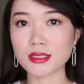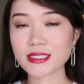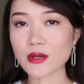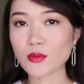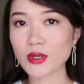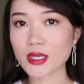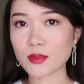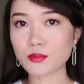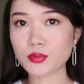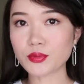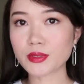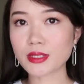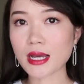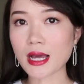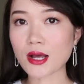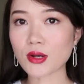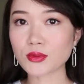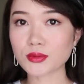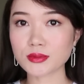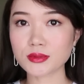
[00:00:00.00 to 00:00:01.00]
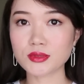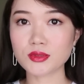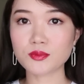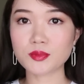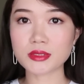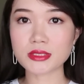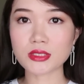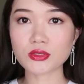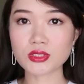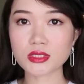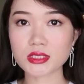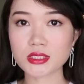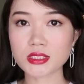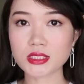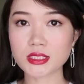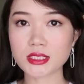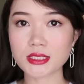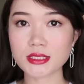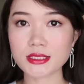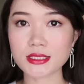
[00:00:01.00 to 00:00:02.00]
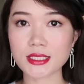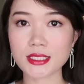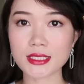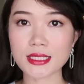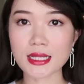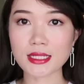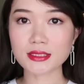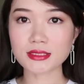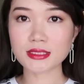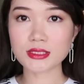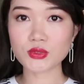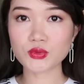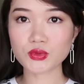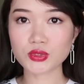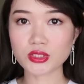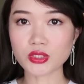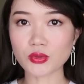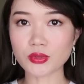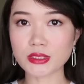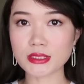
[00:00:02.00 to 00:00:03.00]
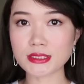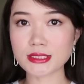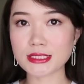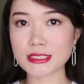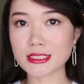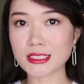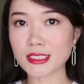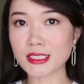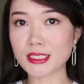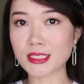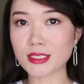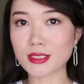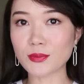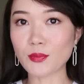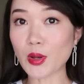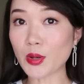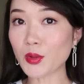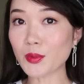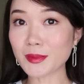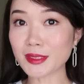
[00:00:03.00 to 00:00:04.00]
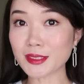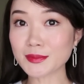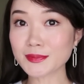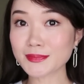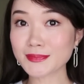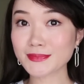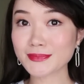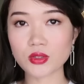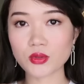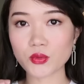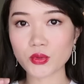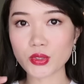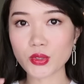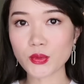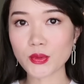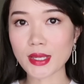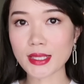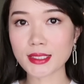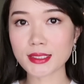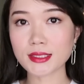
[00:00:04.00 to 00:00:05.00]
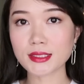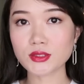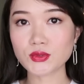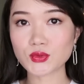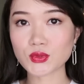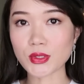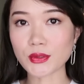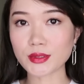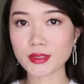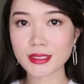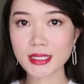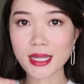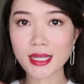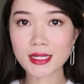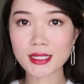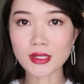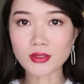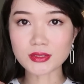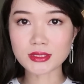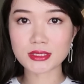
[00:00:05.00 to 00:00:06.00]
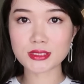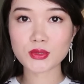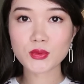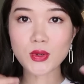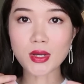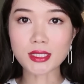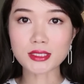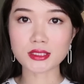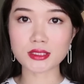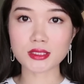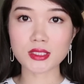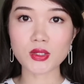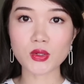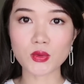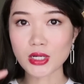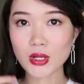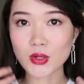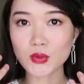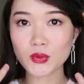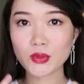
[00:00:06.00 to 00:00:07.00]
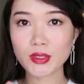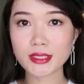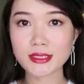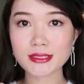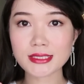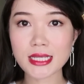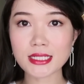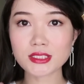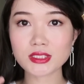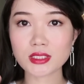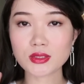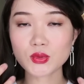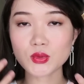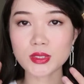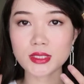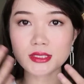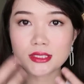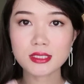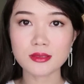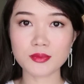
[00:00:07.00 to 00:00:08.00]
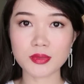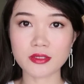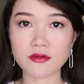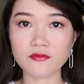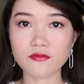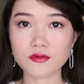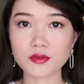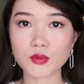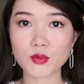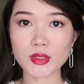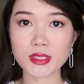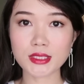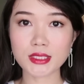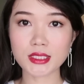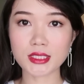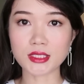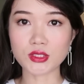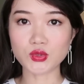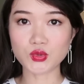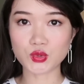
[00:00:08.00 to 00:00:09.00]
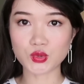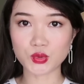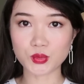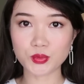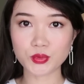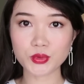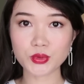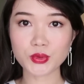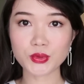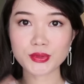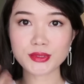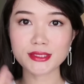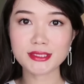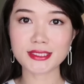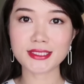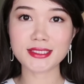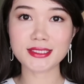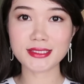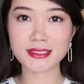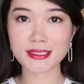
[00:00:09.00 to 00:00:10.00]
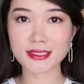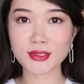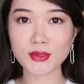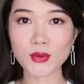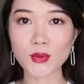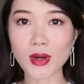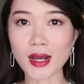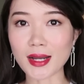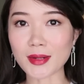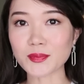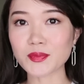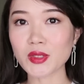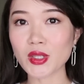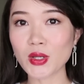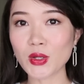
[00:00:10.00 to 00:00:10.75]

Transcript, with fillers: 价位也不高，就比较适合一些刚进入熟龄肌的朋友们。我用完一个主要的抗老精华之后，然后我会再针对一些皮肤的问题，局部用一些精华。